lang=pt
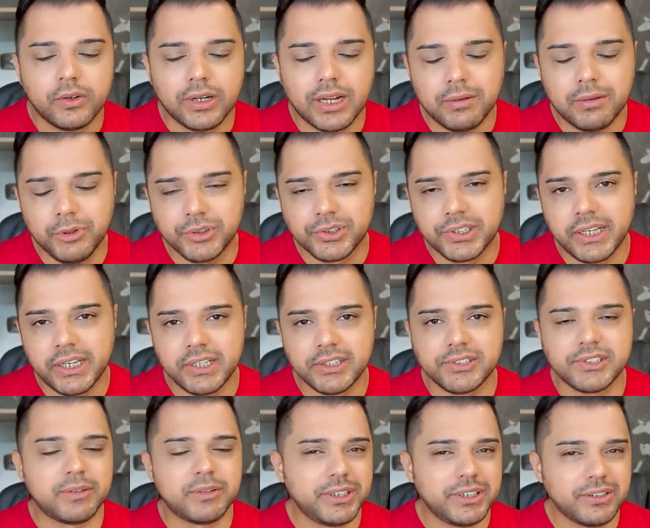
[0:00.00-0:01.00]
Olá, meus
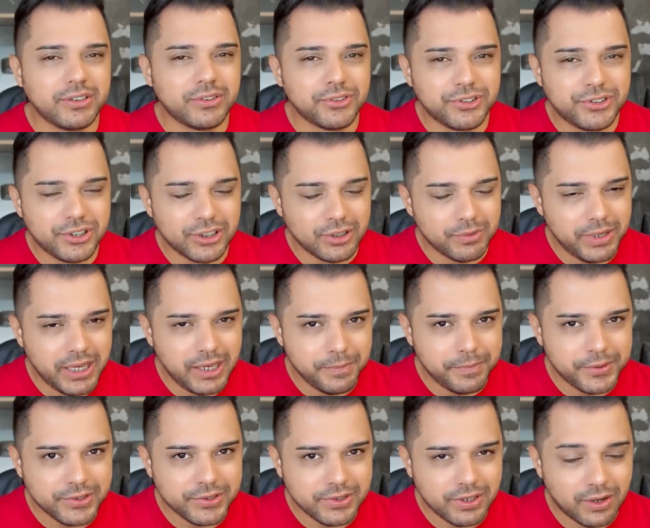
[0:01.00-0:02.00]
queridos amigos, tudo bem,
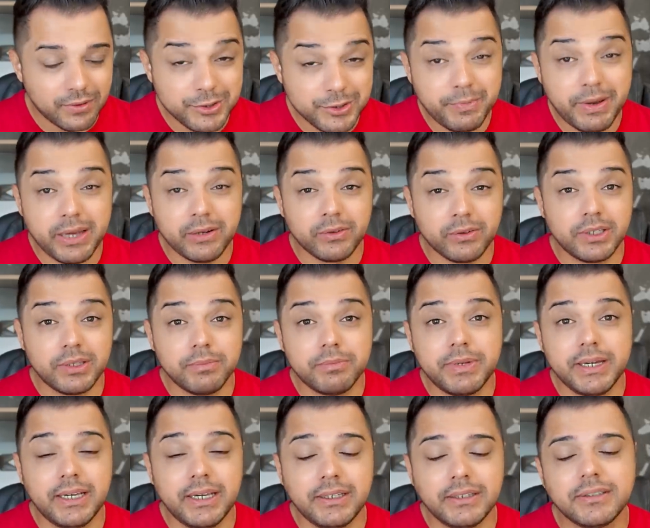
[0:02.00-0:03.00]
pessoal? Espero que
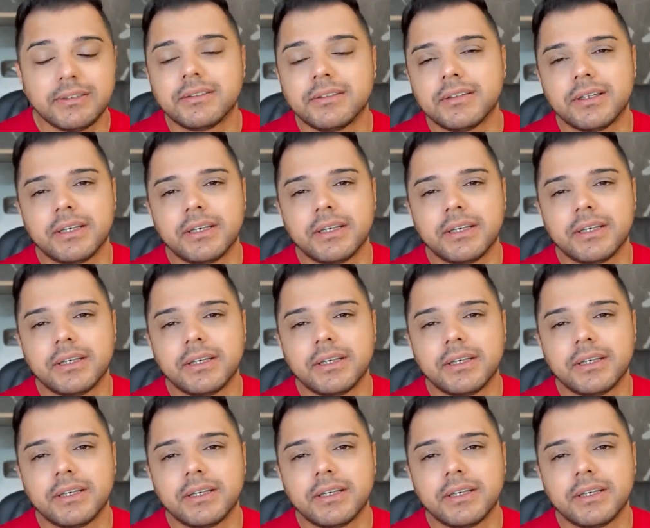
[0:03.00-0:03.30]
bem.